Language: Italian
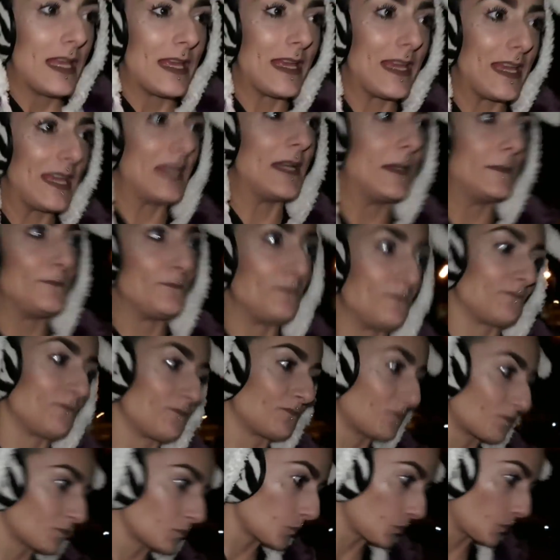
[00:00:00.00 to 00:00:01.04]

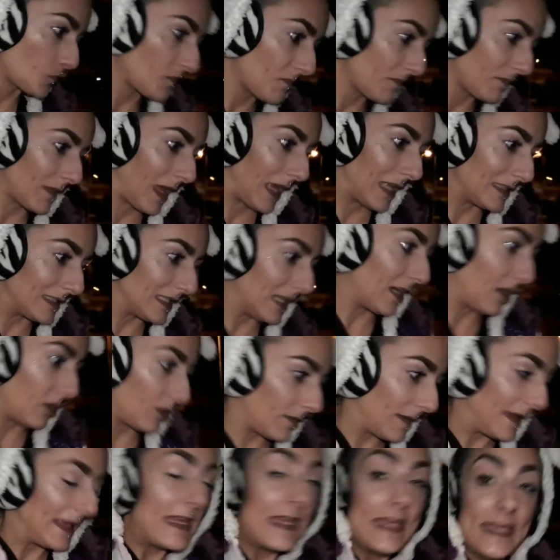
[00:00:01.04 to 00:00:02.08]
ehm,
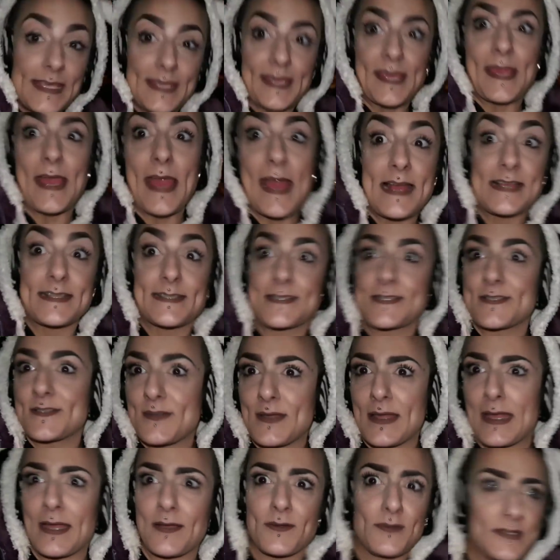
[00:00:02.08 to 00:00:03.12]
dicono ma che cazzo
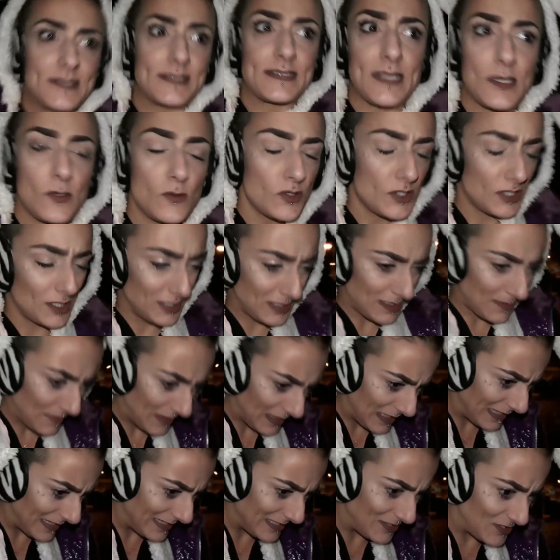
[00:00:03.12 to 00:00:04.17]
è questa lucina
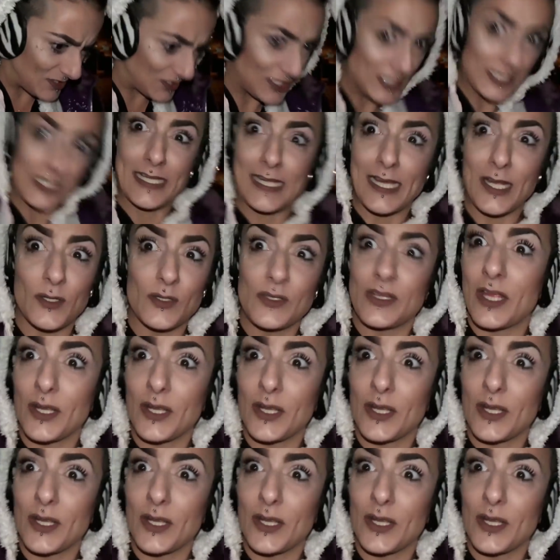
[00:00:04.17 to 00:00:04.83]
magari cercano i